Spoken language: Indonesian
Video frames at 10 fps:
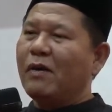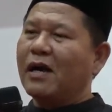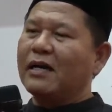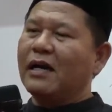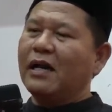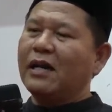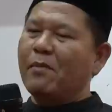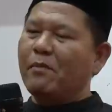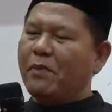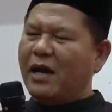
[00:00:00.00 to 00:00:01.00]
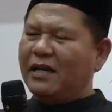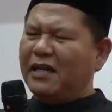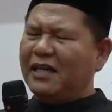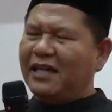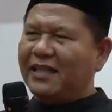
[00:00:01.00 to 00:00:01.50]
maka nampak
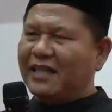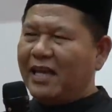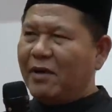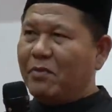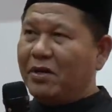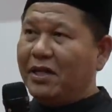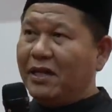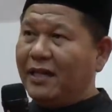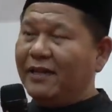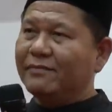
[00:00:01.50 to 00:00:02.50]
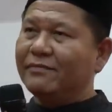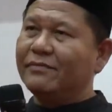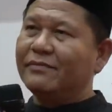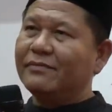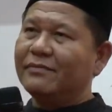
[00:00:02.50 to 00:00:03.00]
diri kita yang berdiri.
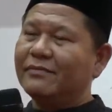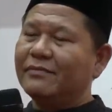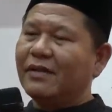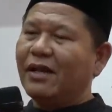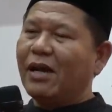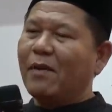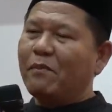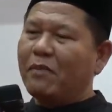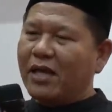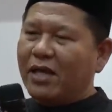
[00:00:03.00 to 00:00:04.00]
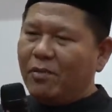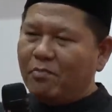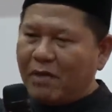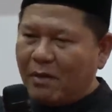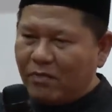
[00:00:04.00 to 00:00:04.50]
Nampak
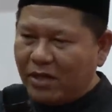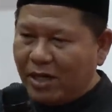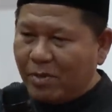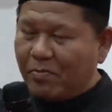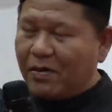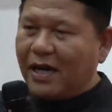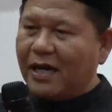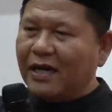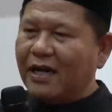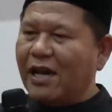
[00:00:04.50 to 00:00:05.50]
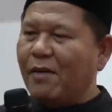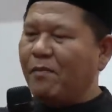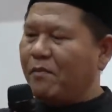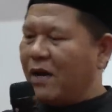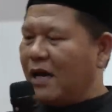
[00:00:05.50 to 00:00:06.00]
imam di depan,
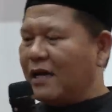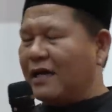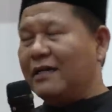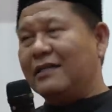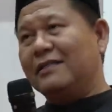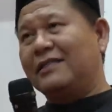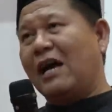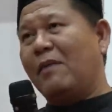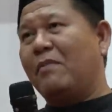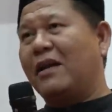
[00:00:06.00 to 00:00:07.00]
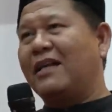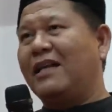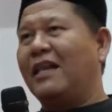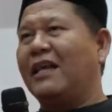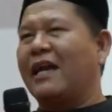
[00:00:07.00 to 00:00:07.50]
nampak sahabat
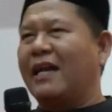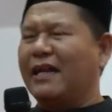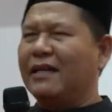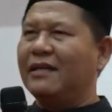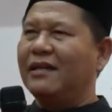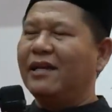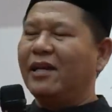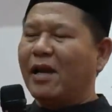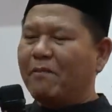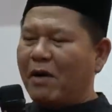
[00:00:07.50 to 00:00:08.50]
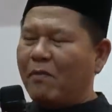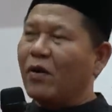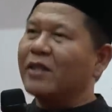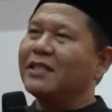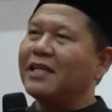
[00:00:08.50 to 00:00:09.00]
kiri kanan. Nampak
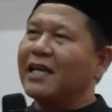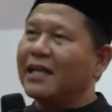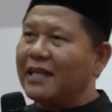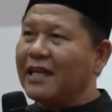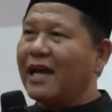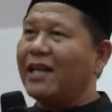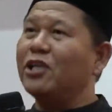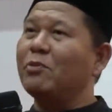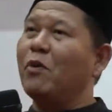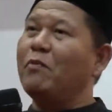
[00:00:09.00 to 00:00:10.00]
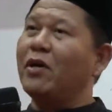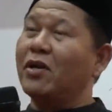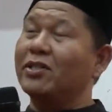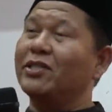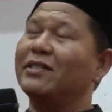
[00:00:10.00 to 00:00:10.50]
pula sejadah kita. Ini sebelum
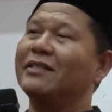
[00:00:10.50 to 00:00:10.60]
mi'raj.